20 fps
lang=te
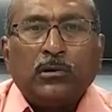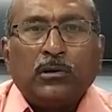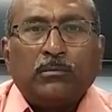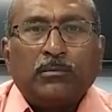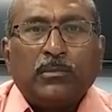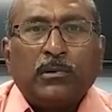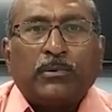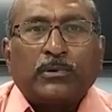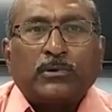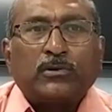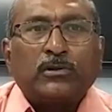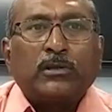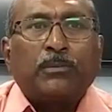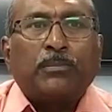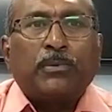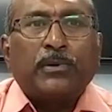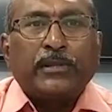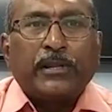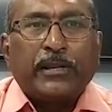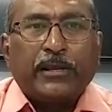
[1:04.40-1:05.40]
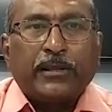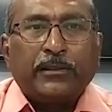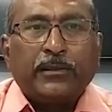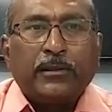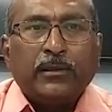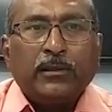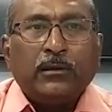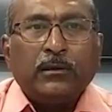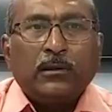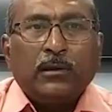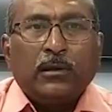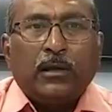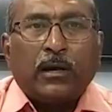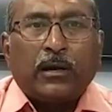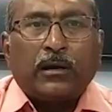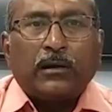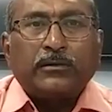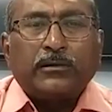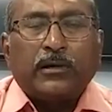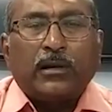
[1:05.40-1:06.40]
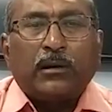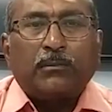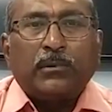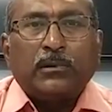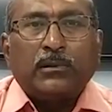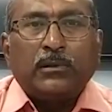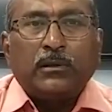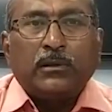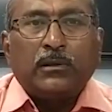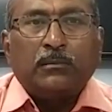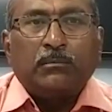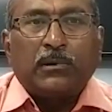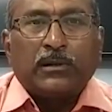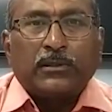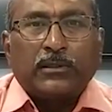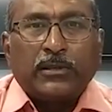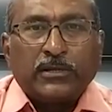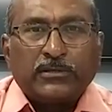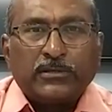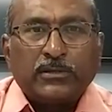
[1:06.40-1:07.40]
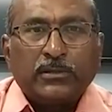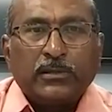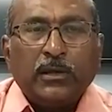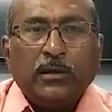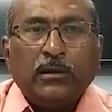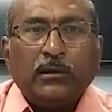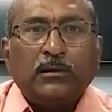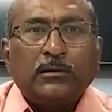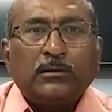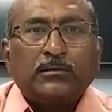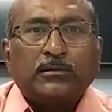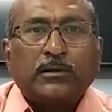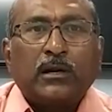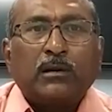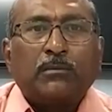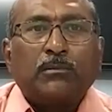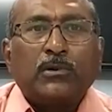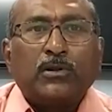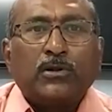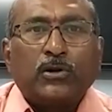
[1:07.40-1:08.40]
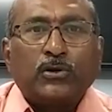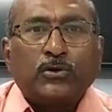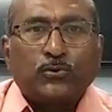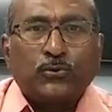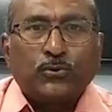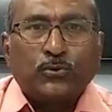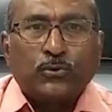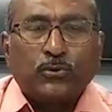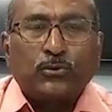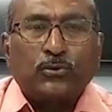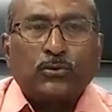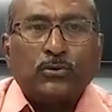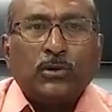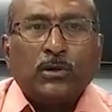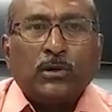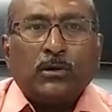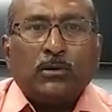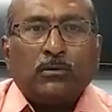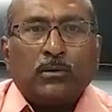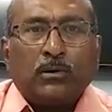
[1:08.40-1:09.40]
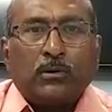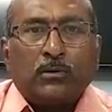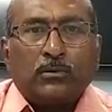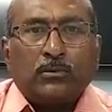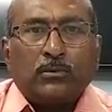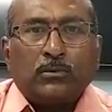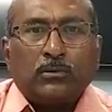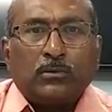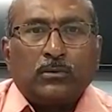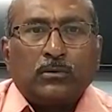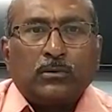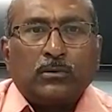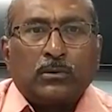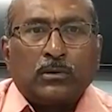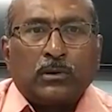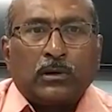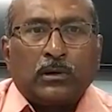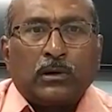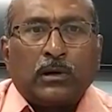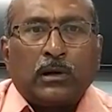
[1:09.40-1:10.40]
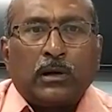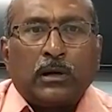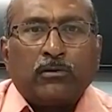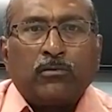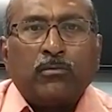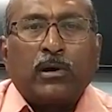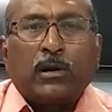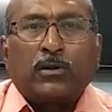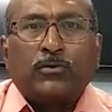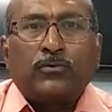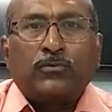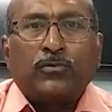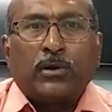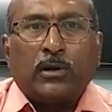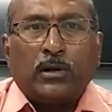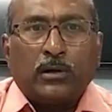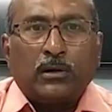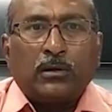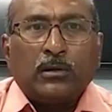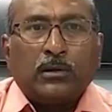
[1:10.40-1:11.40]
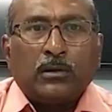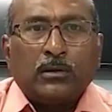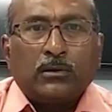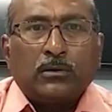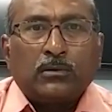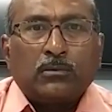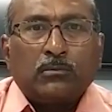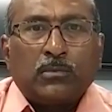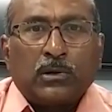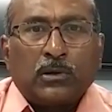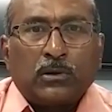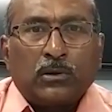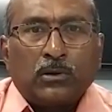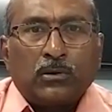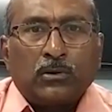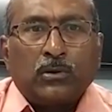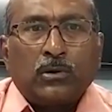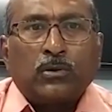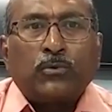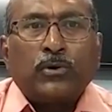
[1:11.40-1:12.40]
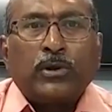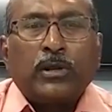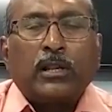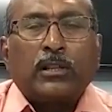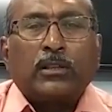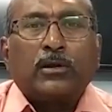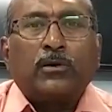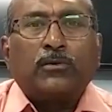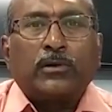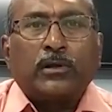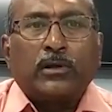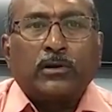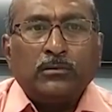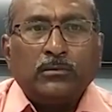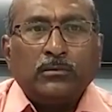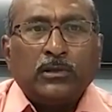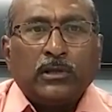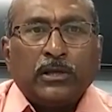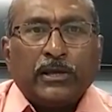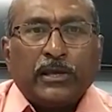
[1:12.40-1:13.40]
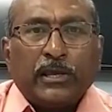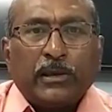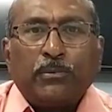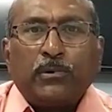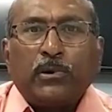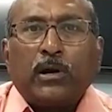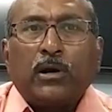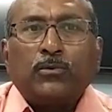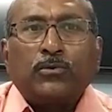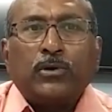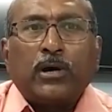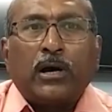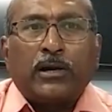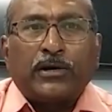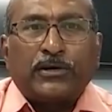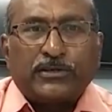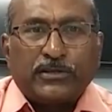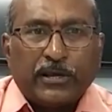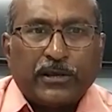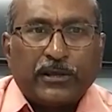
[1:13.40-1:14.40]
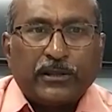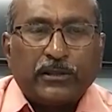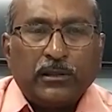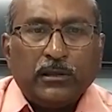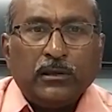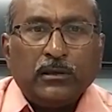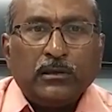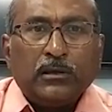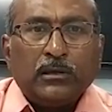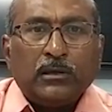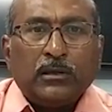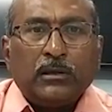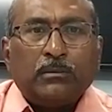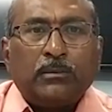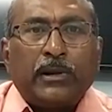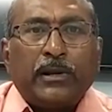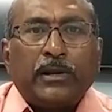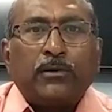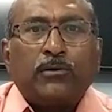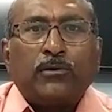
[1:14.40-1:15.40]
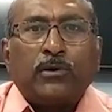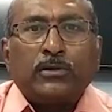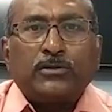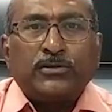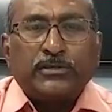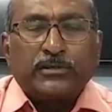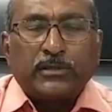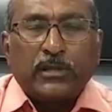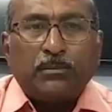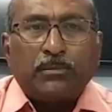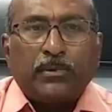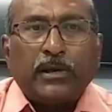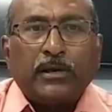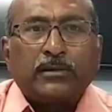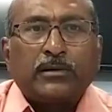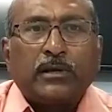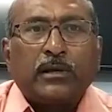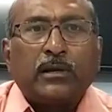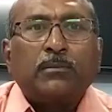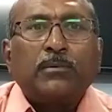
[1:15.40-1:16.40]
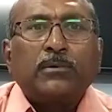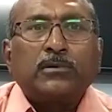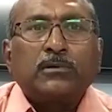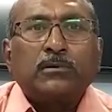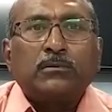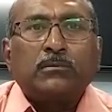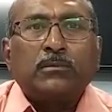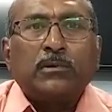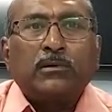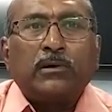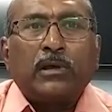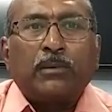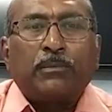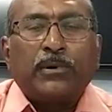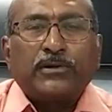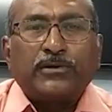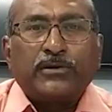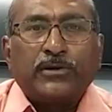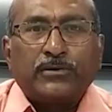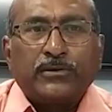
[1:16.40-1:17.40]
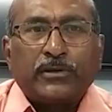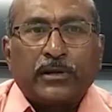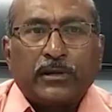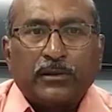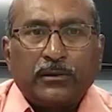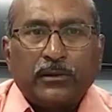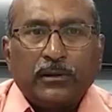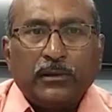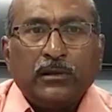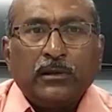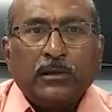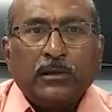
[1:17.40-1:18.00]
మేము బస్సులు తిప్పడం జరిగింది అక్కడ చాలా మంది మనకు తెలిసిందే చాలా మంది నడుచుకుంటూ వారు అడవి మార్గం ద్వారా మన గుడికి వెళ్తూ ఉంటారు ఇప్పుడు ఆ రష్ తగ్గింది ఇప్పుడు కూడా సీసీఎంకే చాలా బస్సులు ఏర్పాటు చేయడం జరిగింది